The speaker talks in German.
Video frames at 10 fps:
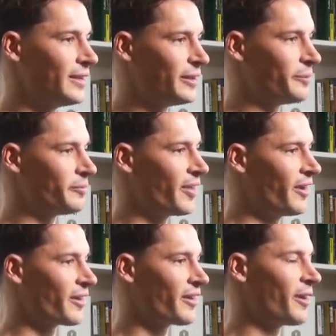ähm,
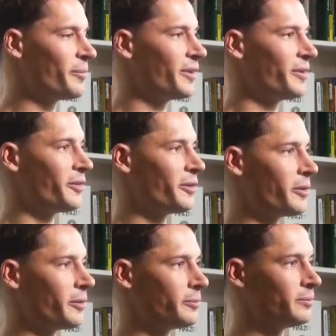ja, kam dann
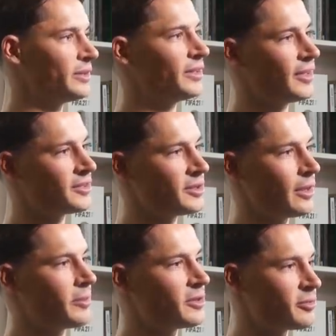noch mit der
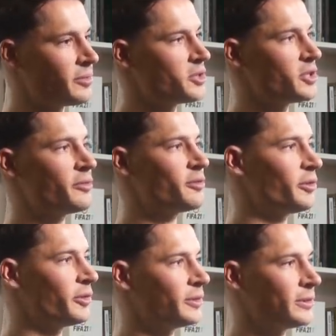Nationalmannschaft, mit
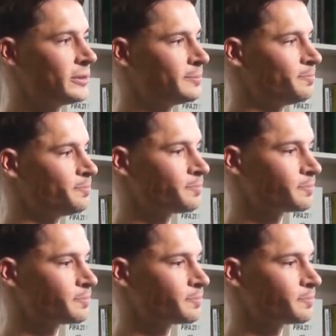Stiftung, ähm,